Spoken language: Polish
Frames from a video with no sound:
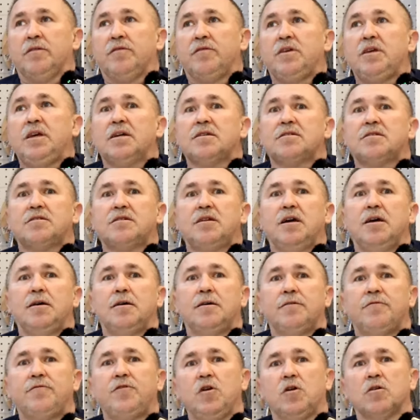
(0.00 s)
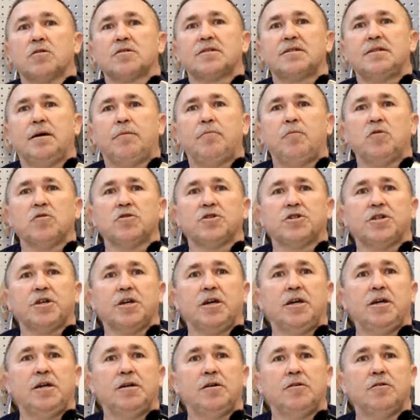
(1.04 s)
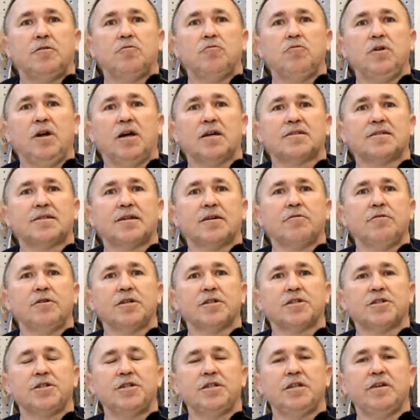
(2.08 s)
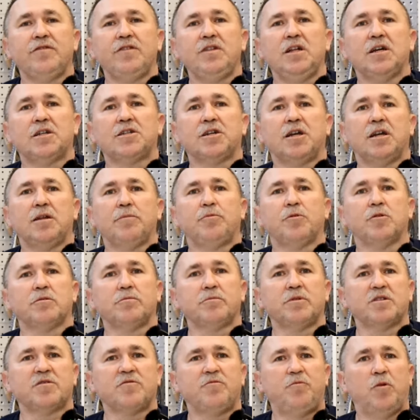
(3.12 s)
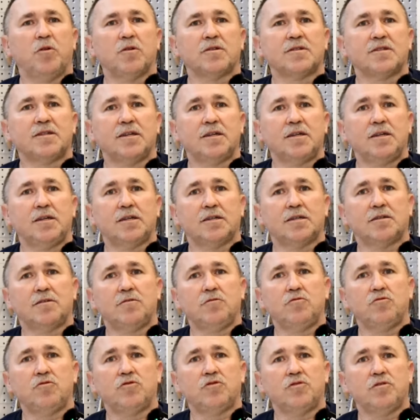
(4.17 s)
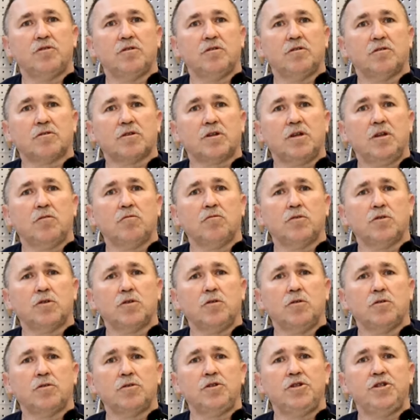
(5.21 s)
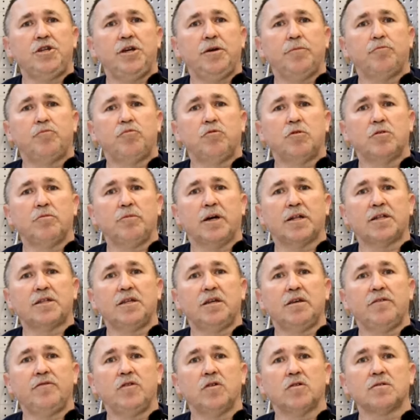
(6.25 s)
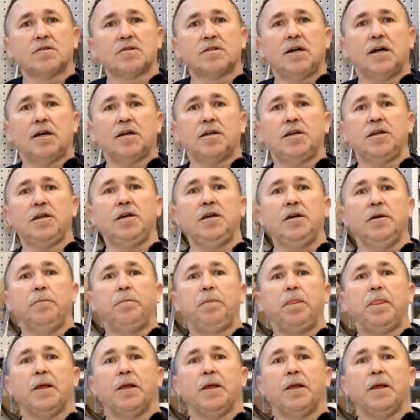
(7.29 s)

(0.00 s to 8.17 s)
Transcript: jest wiosna, może u nas tego jeszcze nie widać, ale podobnież w Polsce jest już od kilku tygodni ciepło i ładniej wiosna i